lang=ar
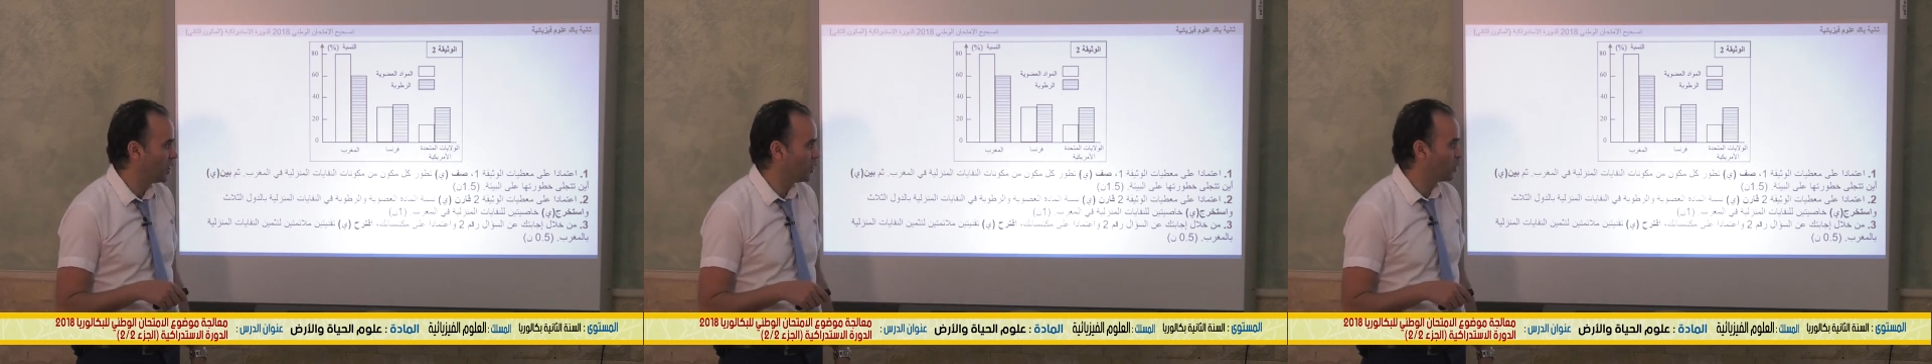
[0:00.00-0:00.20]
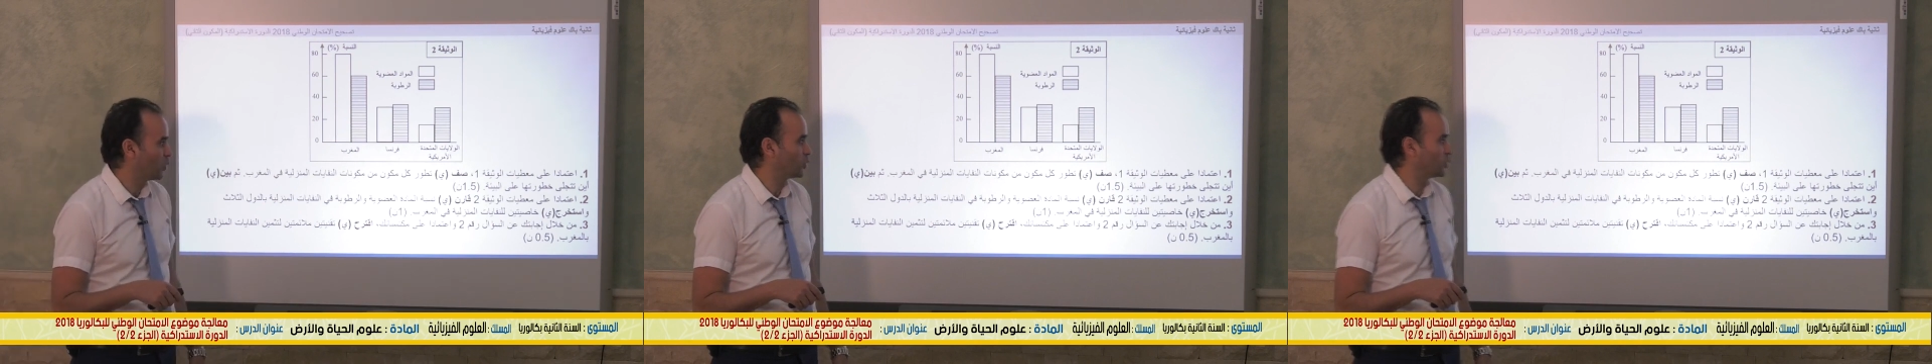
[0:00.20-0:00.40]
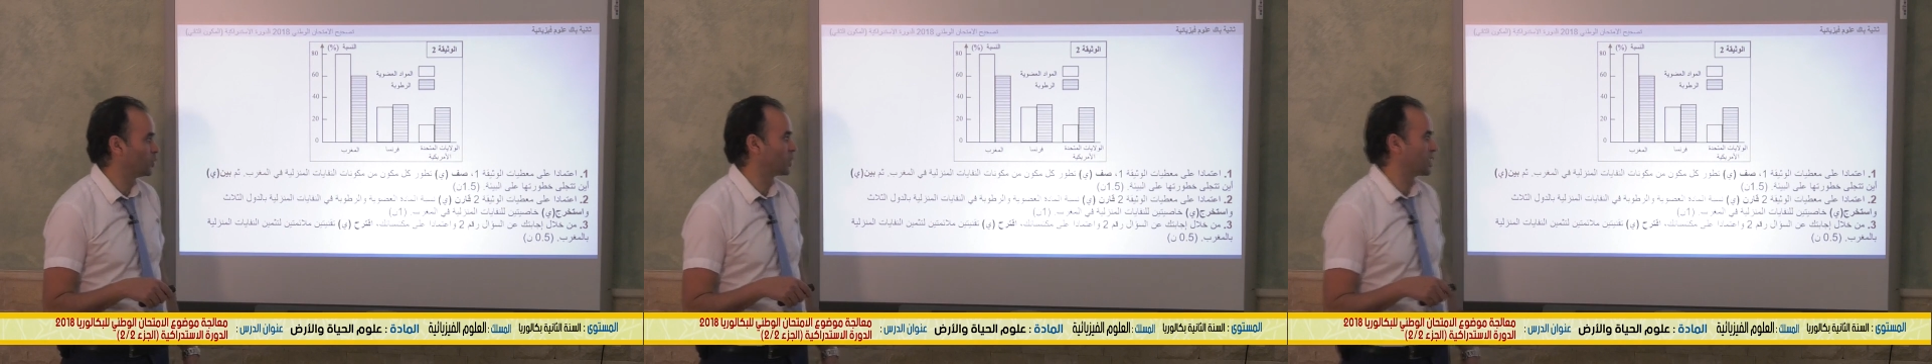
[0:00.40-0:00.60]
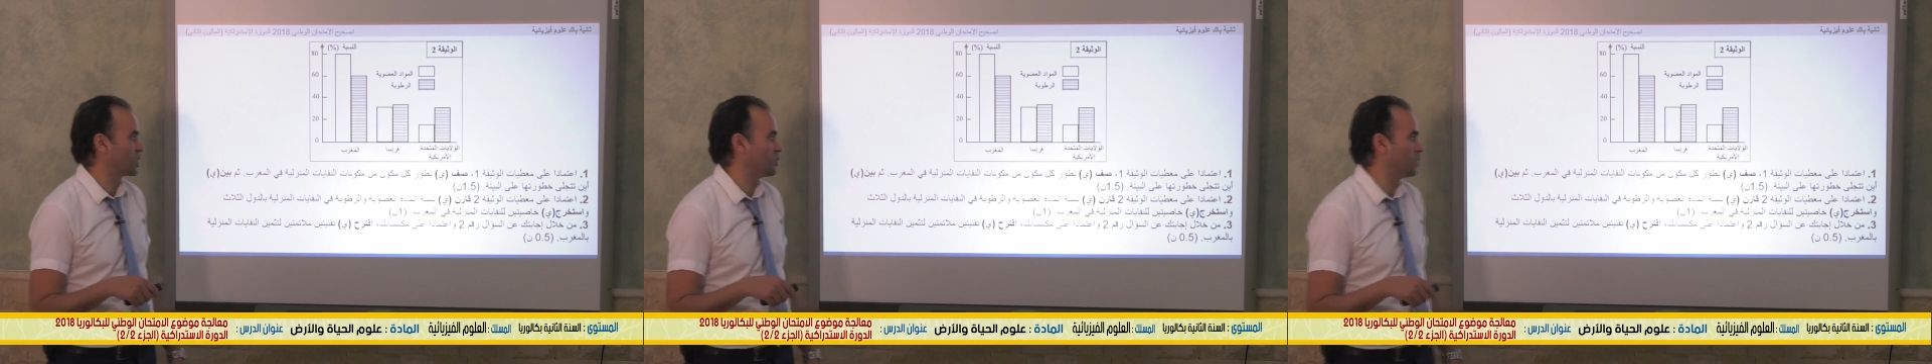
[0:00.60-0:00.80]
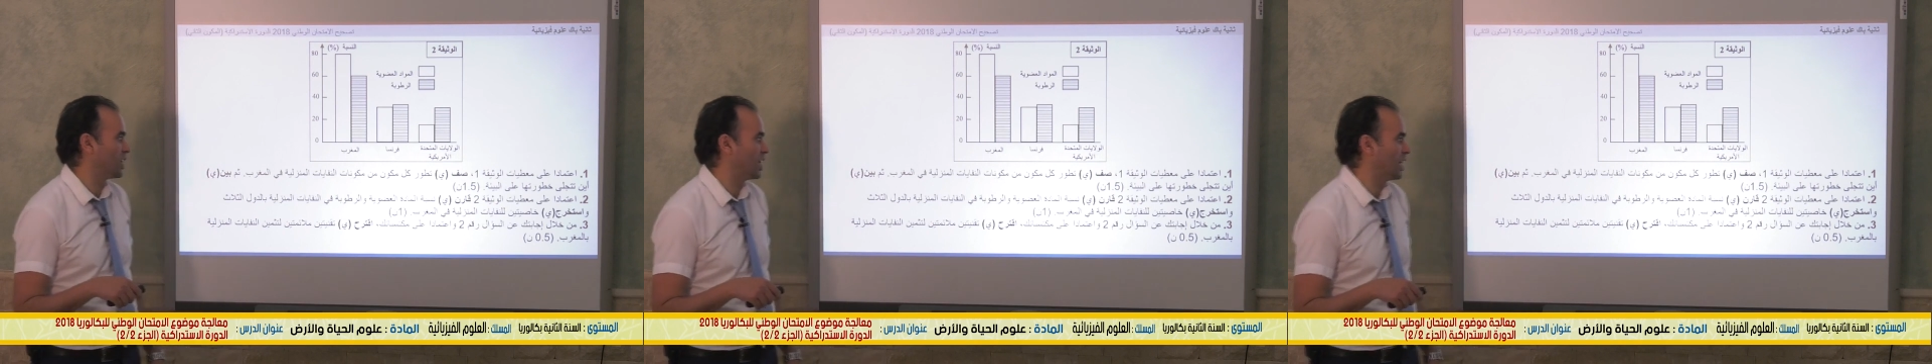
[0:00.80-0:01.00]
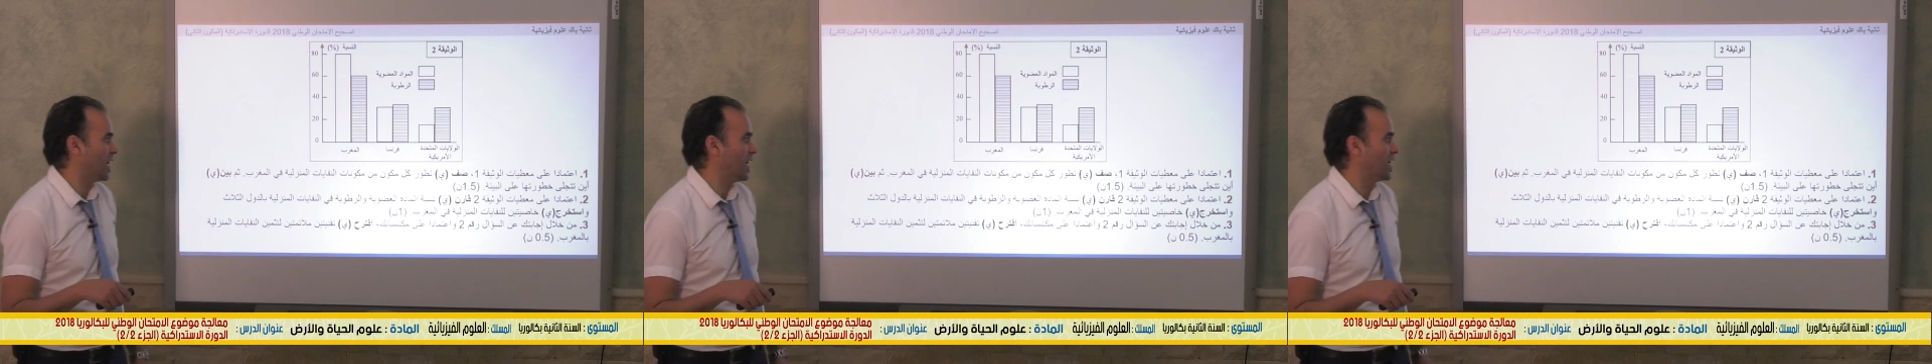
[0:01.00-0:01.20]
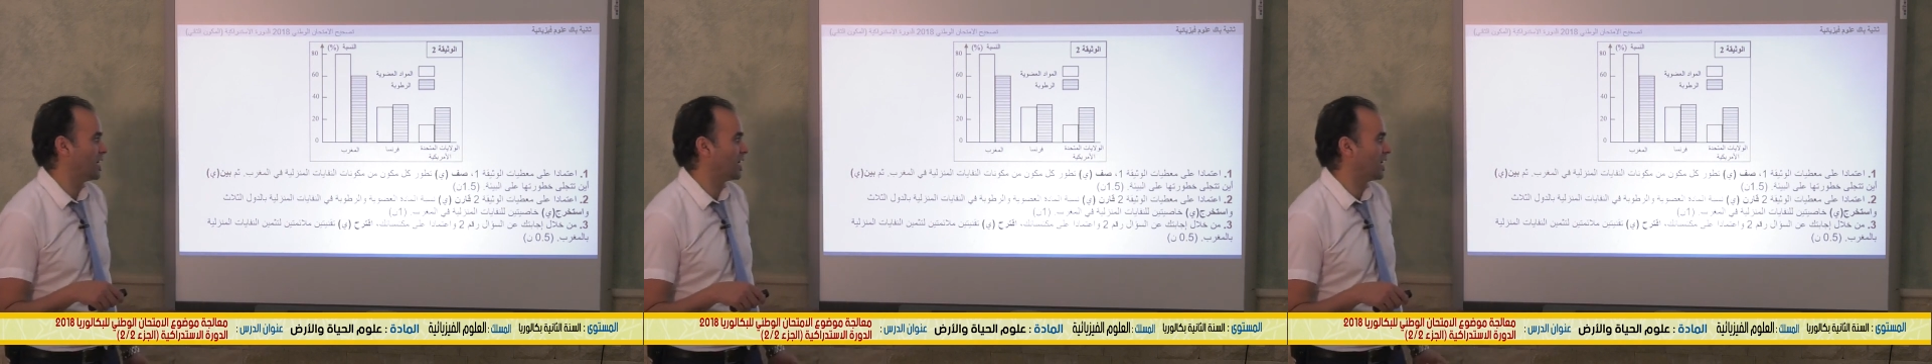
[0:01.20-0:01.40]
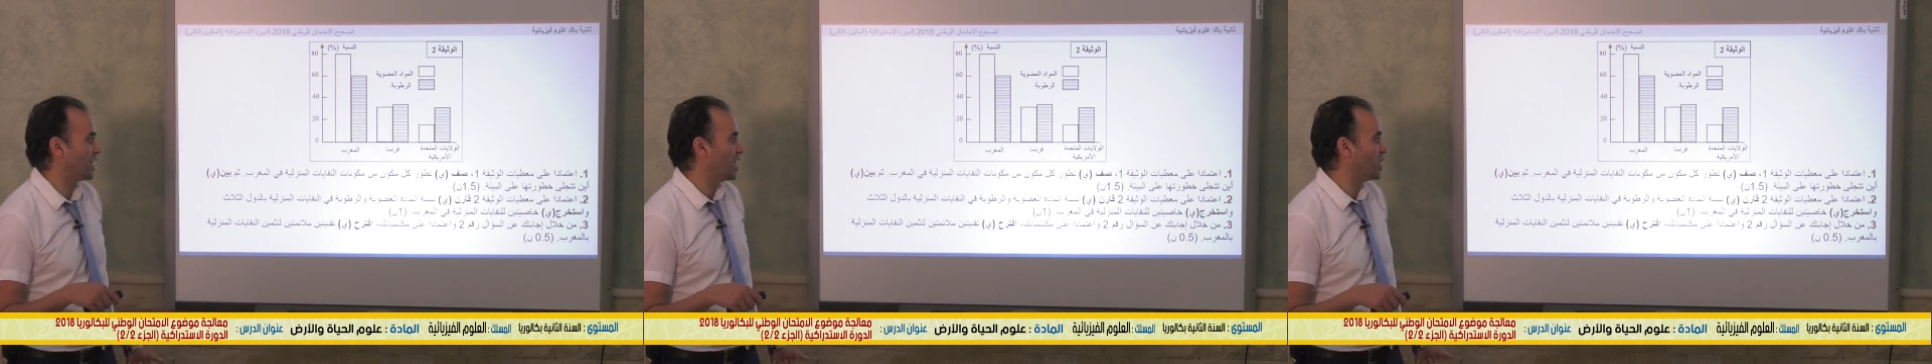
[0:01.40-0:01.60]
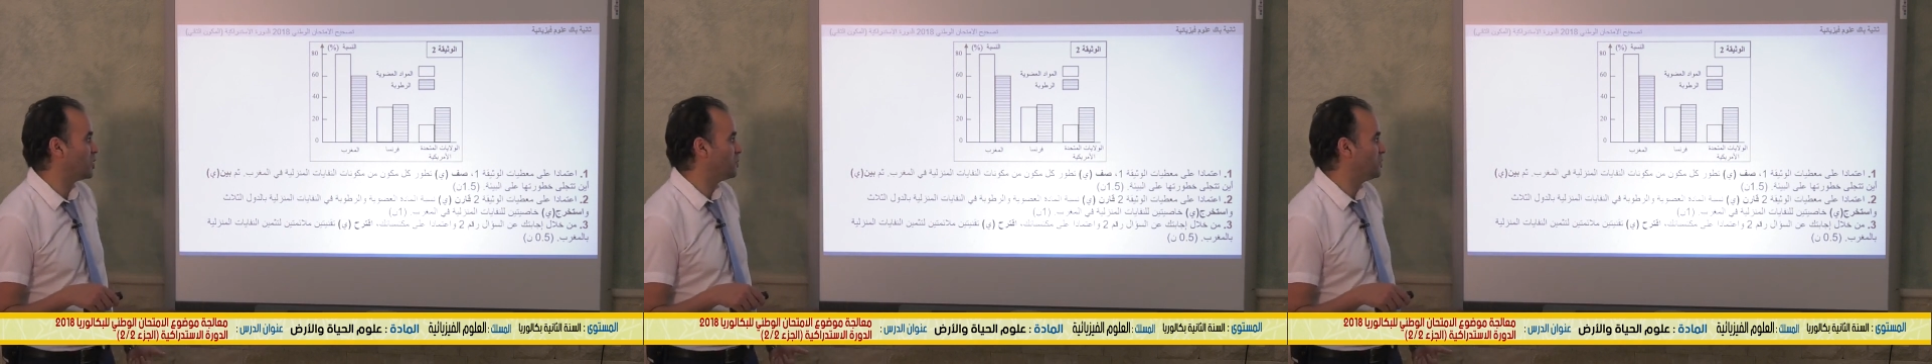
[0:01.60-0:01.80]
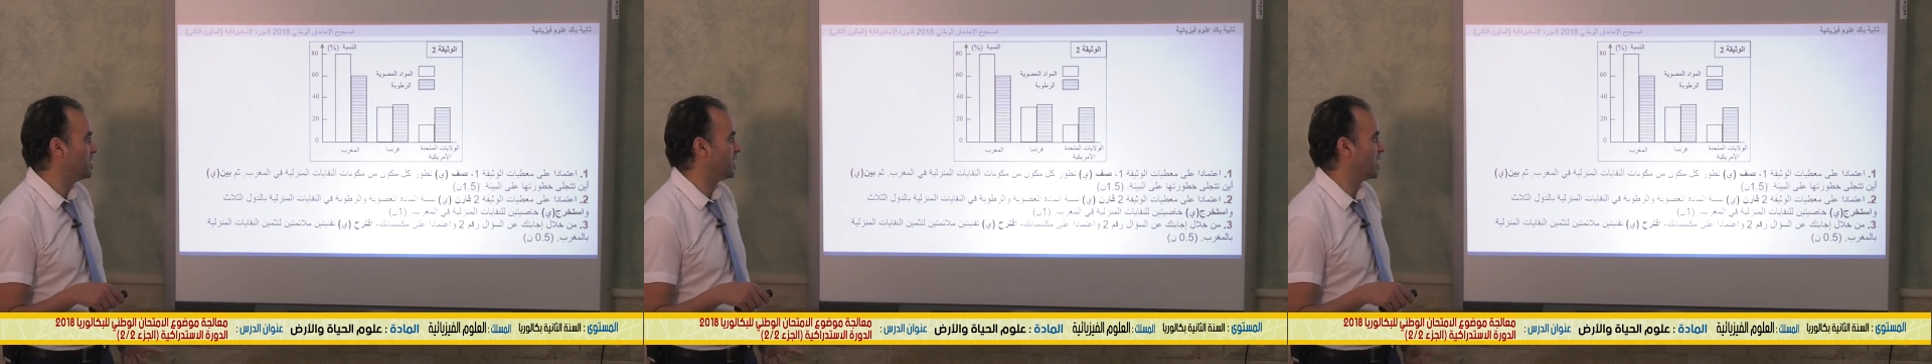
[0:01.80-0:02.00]
خطورتها على
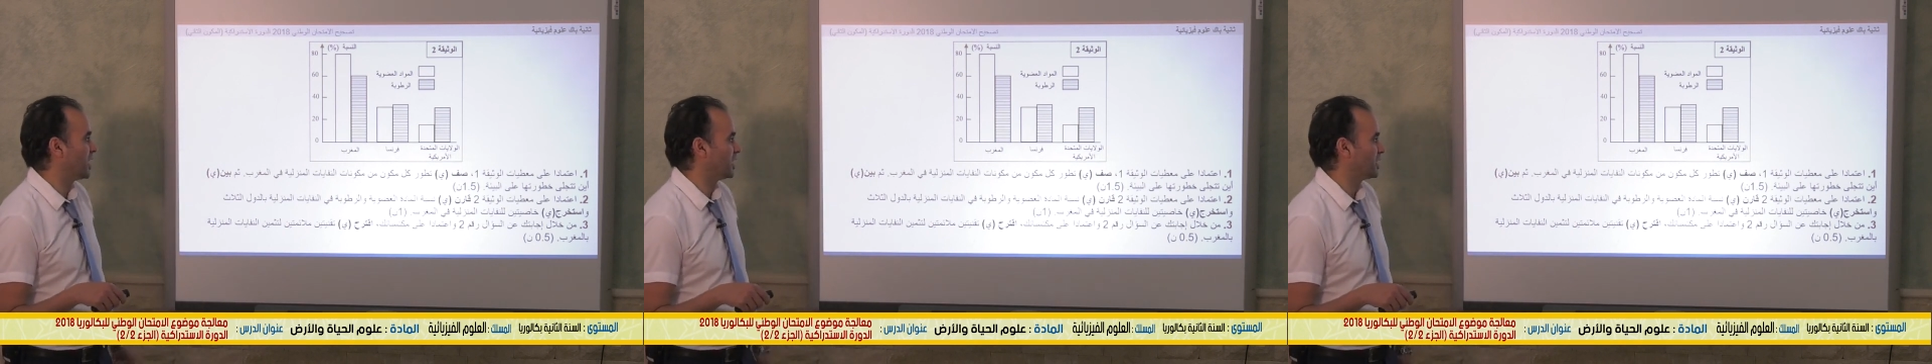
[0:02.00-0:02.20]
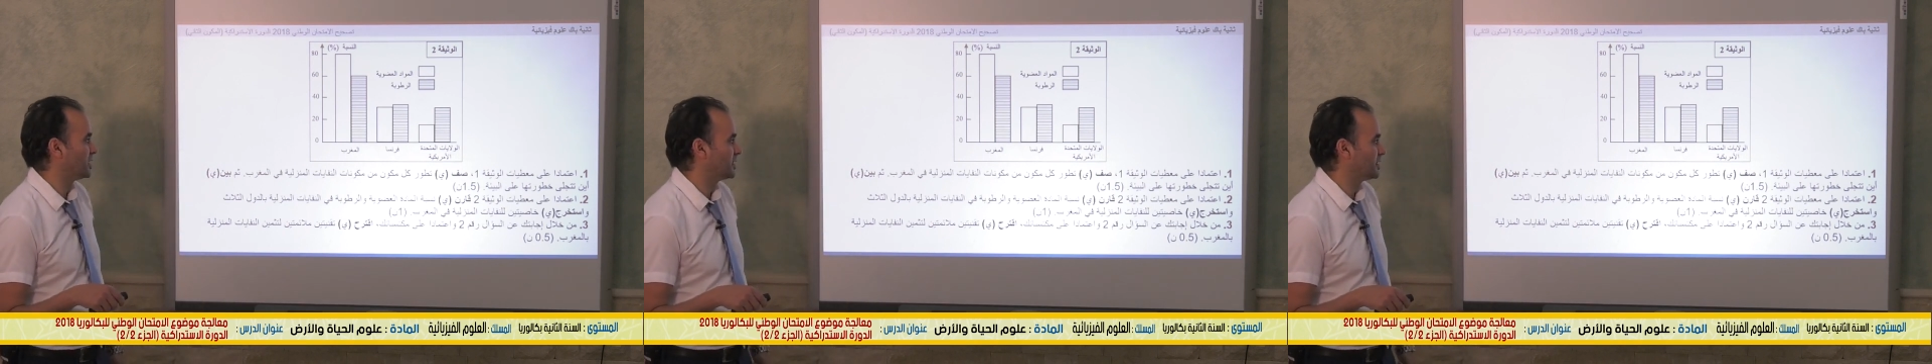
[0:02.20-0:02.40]
البيئة